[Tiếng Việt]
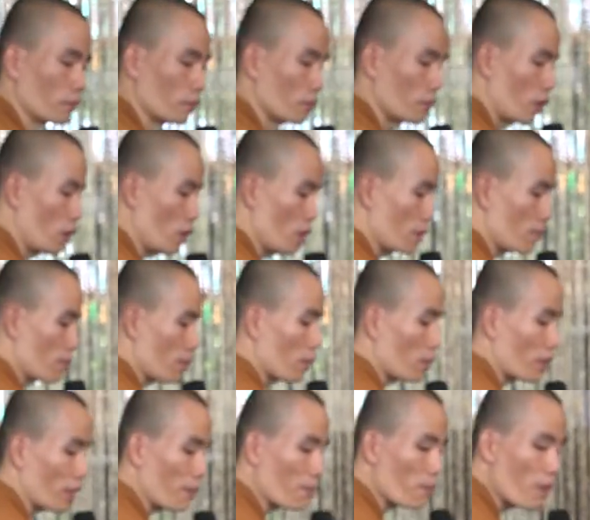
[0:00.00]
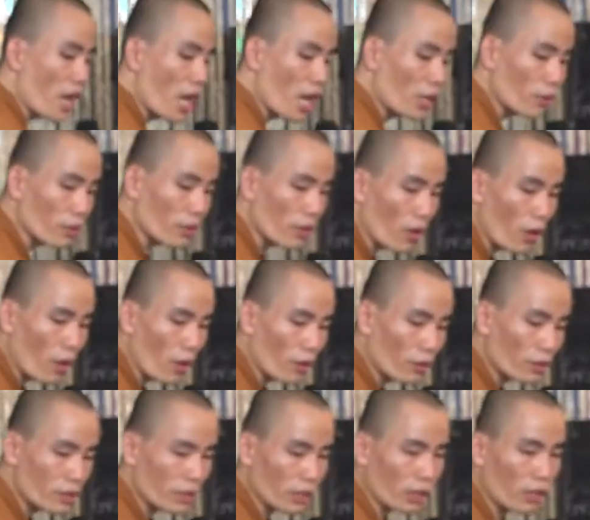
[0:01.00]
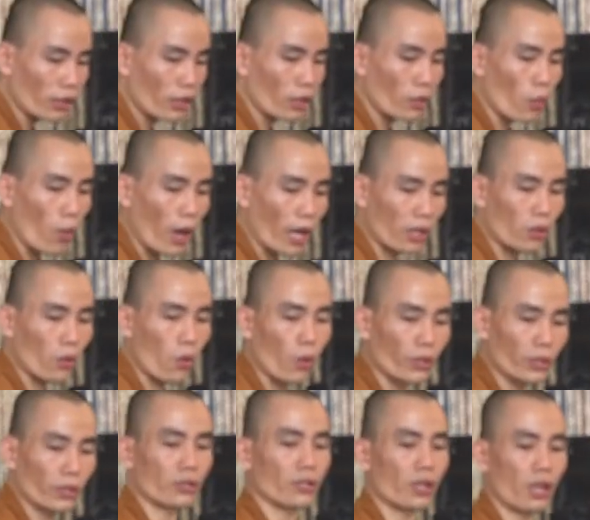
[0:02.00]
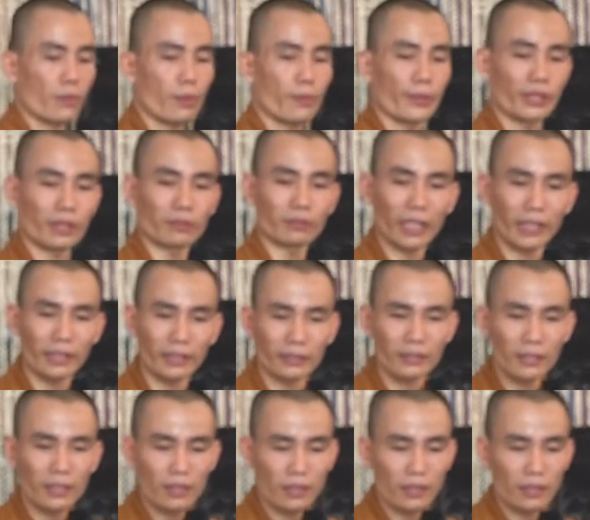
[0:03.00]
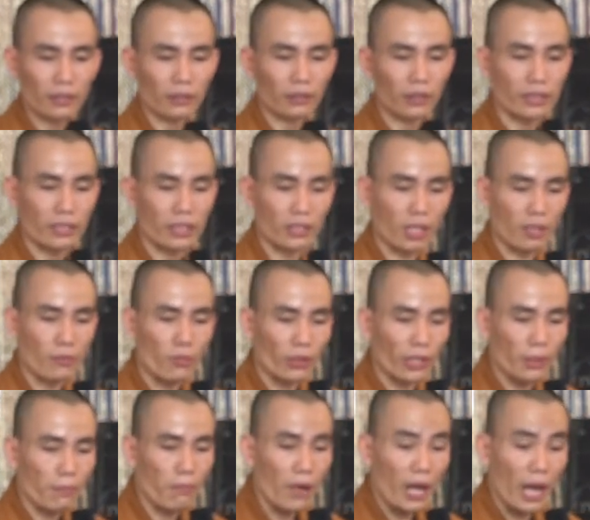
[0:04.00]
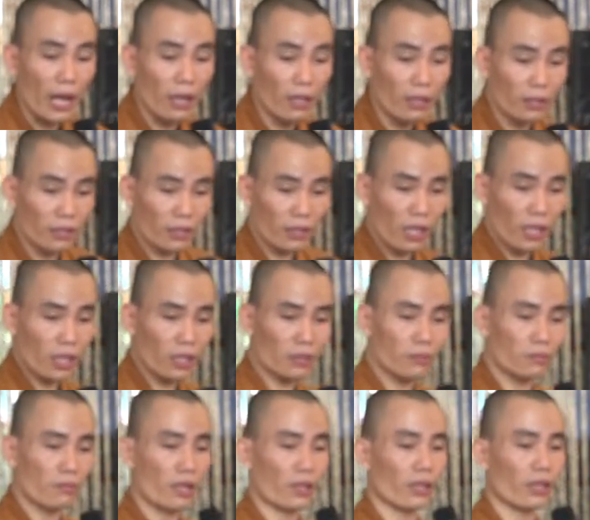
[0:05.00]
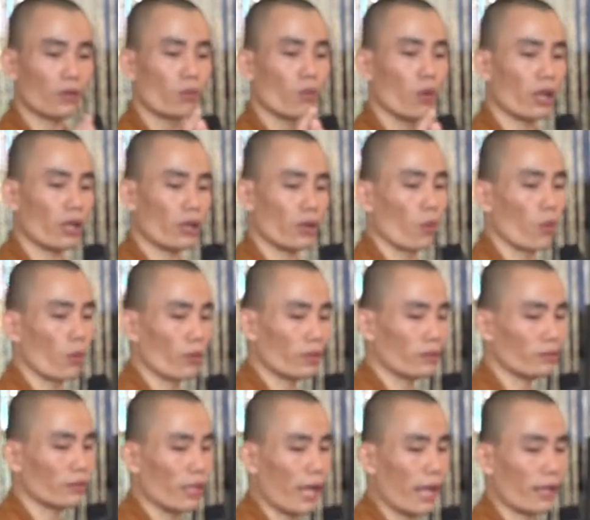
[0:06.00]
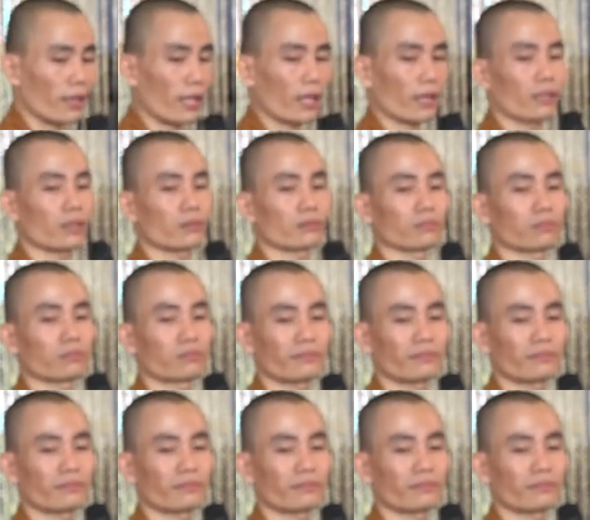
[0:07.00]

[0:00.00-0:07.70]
Nếu như một cái mê nhỏ nhỏ nó sẽ có cái quả khổ nhỏ nhỏ mà mình không thấy, thì sẽ có một cái mê lớn lớn mà cái quả khổ nó tàn nát lòng.